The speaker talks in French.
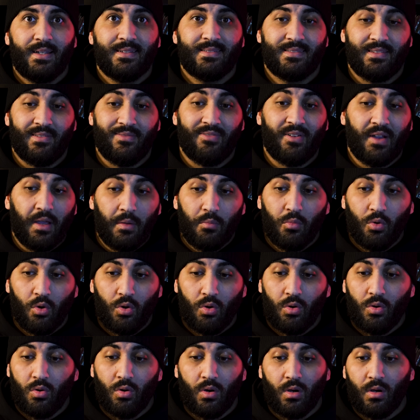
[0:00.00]
C'est
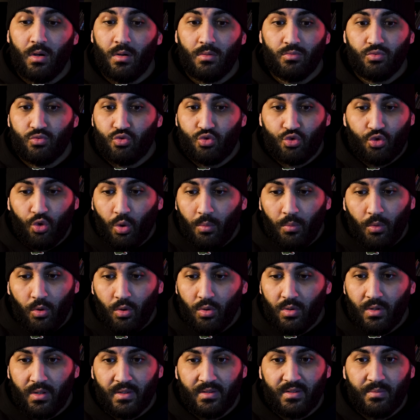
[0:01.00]
vraiment
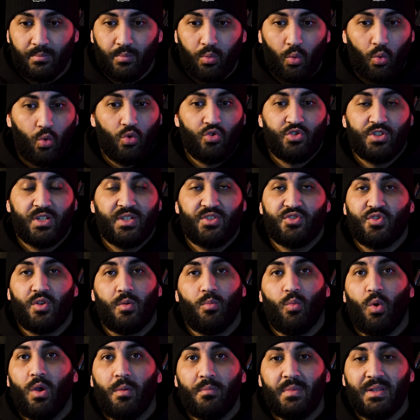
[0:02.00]
sûrement l'un des projets que j'ai
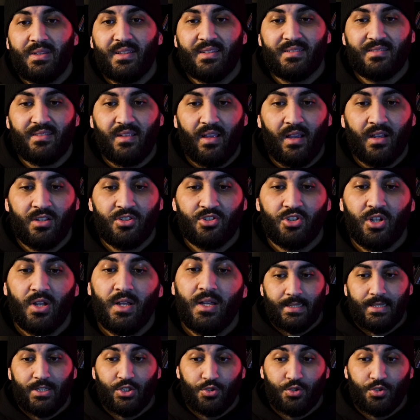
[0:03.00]
le moins aimé d'SCH.